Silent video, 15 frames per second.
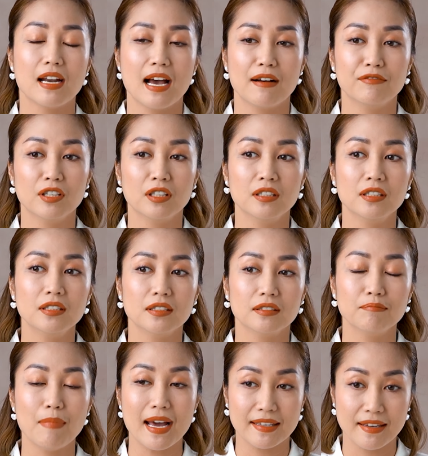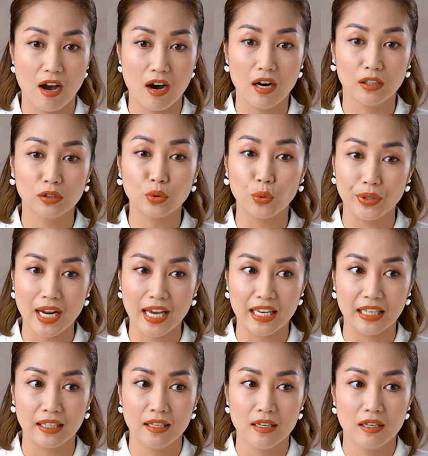là với những bạn nhỏ ở tuổi
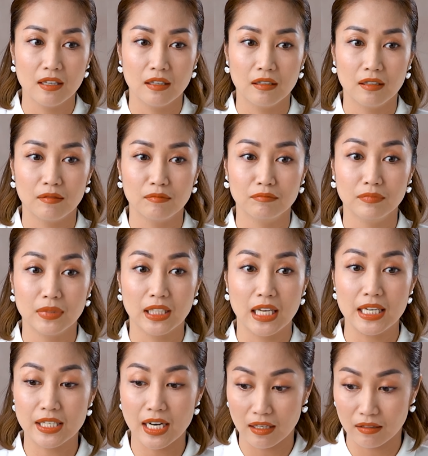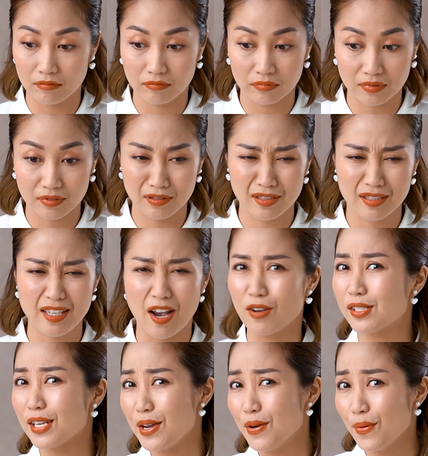này um, mình nghĩ rằng nhỏ
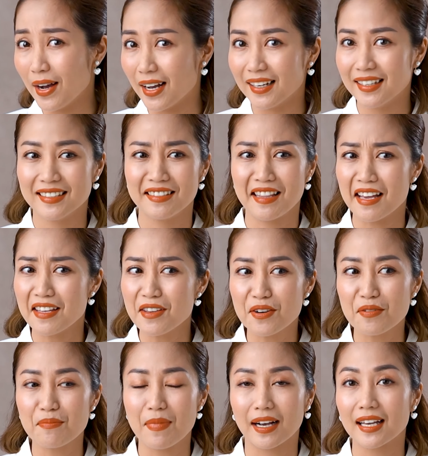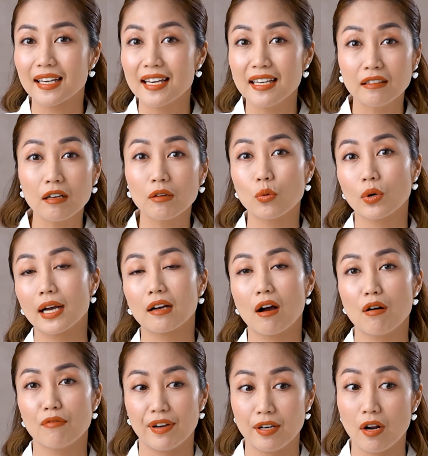xíu à thế nhưng mà cái kiến thức của các
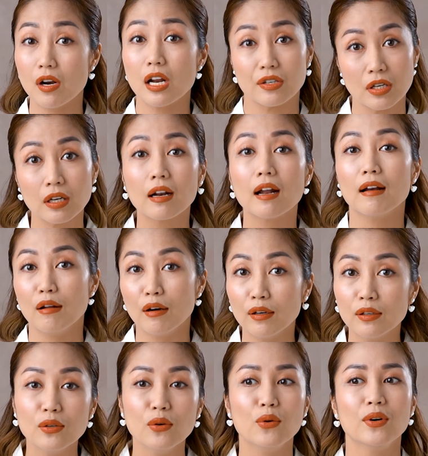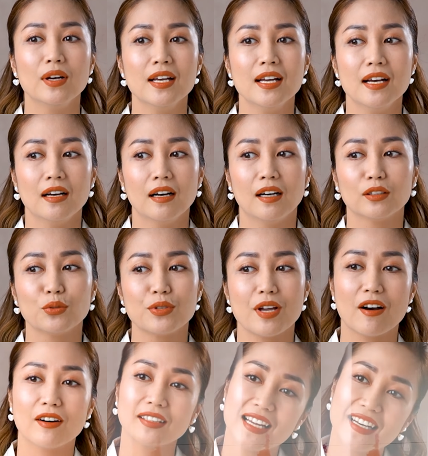con phải nói là rất là lớn luôn à, tụi
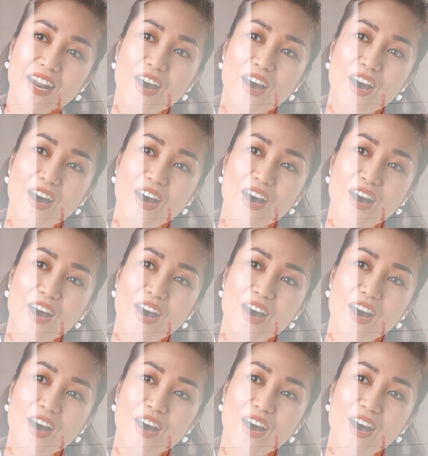nhỏ có thể